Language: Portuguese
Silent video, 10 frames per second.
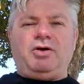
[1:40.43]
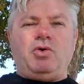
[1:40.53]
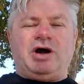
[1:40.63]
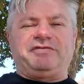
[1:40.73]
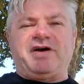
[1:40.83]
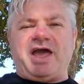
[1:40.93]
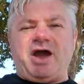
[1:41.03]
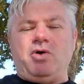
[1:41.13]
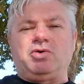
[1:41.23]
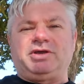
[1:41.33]
O
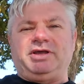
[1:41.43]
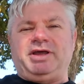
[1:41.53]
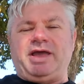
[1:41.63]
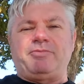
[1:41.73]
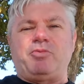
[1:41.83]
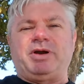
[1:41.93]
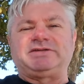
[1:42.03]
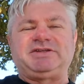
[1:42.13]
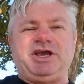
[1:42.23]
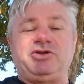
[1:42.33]
Rafael, que é meu
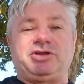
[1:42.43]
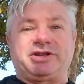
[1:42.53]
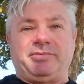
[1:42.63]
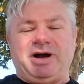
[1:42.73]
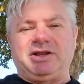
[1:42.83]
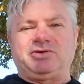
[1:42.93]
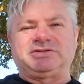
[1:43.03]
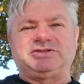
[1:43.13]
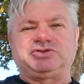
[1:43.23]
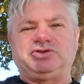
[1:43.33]
parceiro, que trabalha com
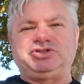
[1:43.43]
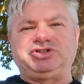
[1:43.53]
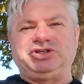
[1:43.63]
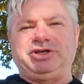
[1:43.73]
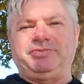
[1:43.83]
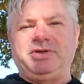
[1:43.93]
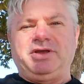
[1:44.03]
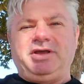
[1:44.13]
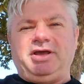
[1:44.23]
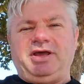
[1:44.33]
as questões de
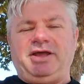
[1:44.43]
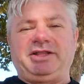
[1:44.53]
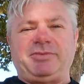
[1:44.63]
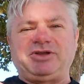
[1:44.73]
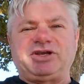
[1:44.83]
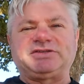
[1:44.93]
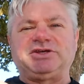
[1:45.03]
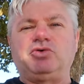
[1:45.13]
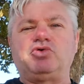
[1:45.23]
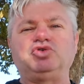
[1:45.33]
é,
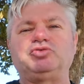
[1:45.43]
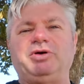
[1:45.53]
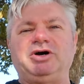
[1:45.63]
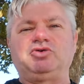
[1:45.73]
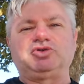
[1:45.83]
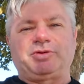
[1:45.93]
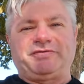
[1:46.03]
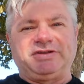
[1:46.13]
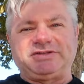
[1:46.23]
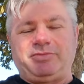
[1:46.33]
intermediação com os bancos para
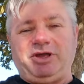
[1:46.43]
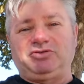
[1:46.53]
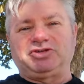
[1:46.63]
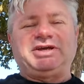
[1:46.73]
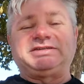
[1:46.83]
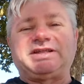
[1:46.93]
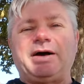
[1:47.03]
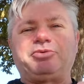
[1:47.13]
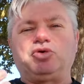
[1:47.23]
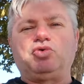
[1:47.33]
financiamento, já está
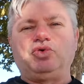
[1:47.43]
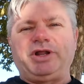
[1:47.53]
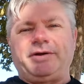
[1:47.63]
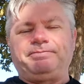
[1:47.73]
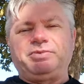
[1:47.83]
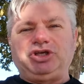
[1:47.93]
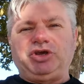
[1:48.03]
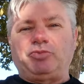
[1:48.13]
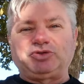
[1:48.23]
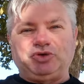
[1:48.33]
à procura
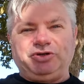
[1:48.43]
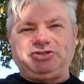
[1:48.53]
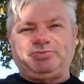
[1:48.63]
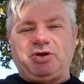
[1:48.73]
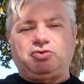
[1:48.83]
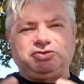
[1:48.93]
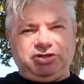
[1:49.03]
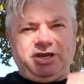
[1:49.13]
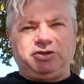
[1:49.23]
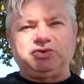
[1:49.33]
de opções para eu
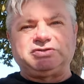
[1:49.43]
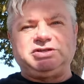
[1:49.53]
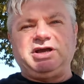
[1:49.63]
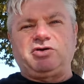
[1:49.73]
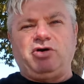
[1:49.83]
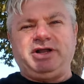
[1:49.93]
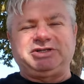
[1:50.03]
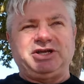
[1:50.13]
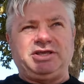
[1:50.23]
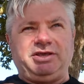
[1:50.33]
conseguir reduzir
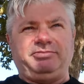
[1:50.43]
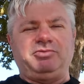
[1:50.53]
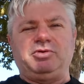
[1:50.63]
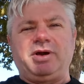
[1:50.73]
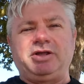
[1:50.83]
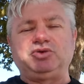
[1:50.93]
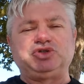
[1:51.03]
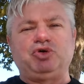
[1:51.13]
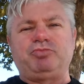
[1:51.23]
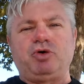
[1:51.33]
agora, já que
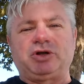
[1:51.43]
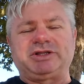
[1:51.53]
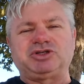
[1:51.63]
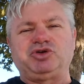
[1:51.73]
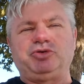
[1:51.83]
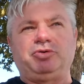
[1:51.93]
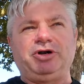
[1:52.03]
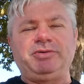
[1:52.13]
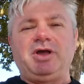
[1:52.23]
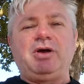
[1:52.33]
reduziu um pouco a taxa
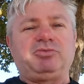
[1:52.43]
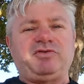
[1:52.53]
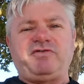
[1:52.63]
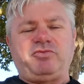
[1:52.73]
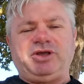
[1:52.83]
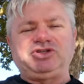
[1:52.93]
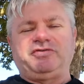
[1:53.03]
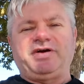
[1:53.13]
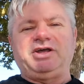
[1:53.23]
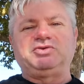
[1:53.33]
Euribor, provavelmente
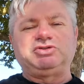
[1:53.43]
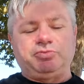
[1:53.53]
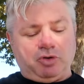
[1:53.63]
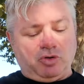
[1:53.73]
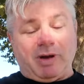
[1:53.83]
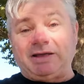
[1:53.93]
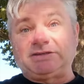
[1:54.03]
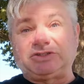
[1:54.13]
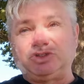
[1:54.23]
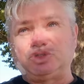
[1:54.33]
eu vá reduzir um pouco
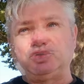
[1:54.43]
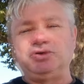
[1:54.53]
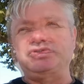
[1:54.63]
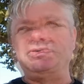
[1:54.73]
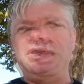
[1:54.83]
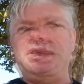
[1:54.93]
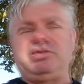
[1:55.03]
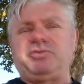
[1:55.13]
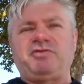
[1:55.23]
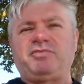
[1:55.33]
mais esses juros,
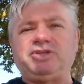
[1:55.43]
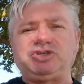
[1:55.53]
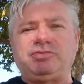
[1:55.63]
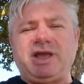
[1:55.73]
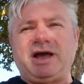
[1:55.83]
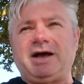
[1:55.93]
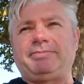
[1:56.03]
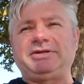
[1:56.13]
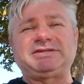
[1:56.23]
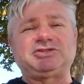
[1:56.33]
provavelmente minha
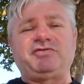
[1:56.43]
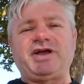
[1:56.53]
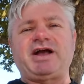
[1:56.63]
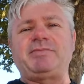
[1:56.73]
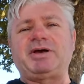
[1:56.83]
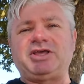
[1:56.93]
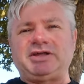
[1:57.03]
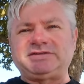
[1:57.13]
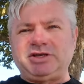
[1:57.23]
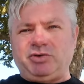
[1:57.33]
prestação vai cair para
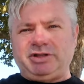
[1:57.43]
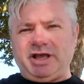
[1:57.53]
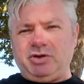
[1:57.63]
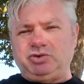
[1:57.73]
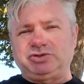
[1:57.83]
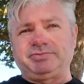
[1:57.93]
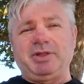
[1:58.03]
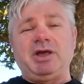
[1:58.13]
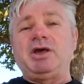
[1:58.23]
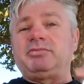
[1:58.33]
550 euros.
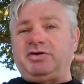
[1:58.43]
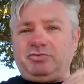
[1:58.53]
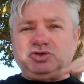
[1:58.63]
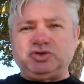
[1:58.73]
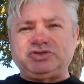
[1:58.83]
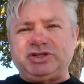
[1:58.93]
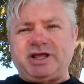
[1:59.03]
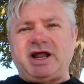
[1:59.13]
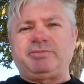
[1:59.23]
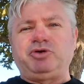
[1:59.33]
Vamos
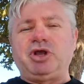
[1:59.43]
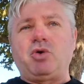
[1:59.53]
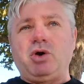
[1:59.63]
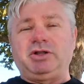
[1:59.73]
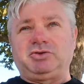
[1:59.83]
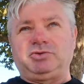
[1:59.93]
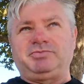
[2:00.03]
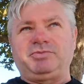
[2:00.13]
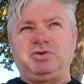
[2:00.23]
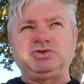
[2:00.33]
considerar por enquanto
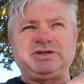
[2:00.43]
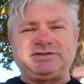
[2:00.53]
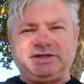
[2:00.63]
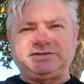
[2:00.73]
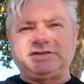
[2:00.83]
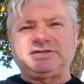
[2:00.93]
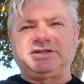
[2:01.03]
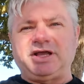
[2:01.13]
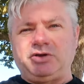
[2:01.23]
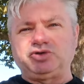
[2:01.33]
os
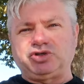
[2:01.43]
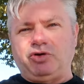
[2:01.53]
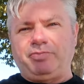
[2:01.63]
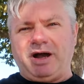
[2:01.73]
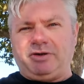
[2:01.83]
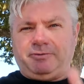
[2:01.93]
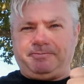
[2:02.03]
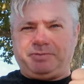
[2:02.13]
660 euros que eu pago,